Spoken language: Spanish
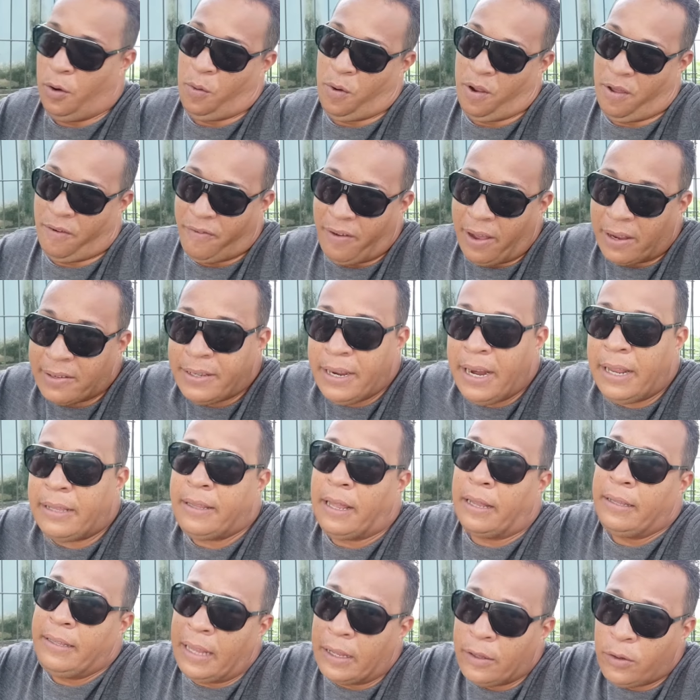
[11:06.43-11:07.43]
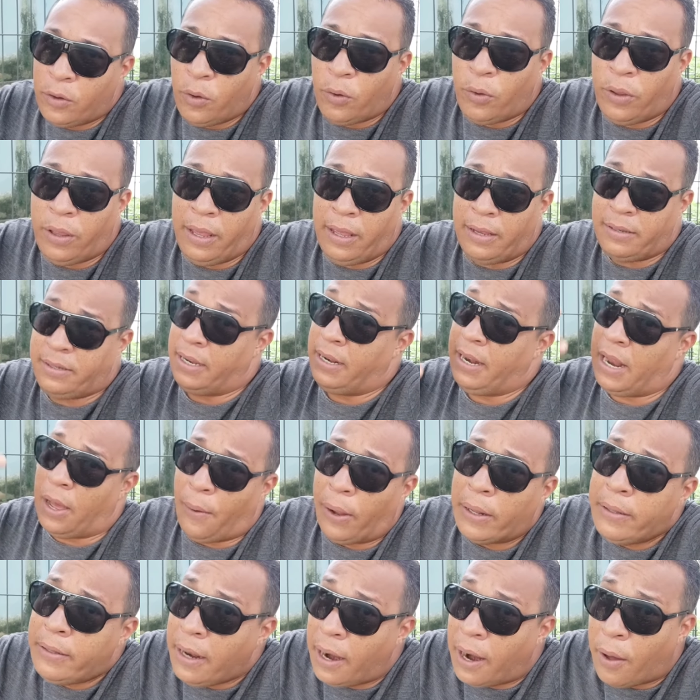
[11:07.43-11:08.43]
No es fácil estar tantos días sin
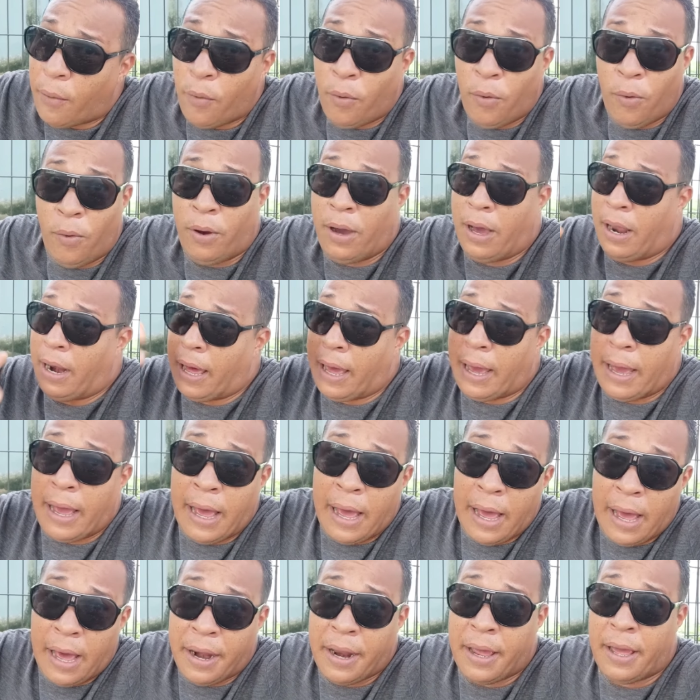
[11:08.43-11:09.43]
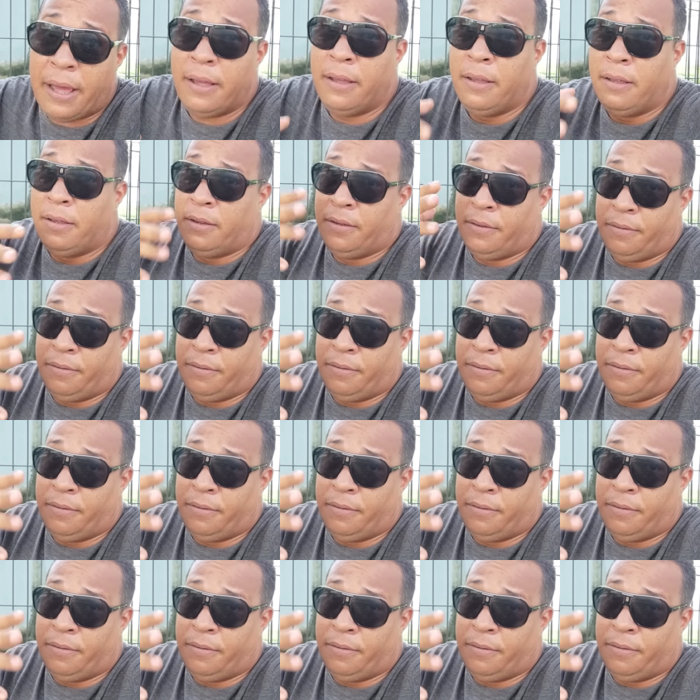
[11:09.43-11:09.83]
lavarte la boca, la cara,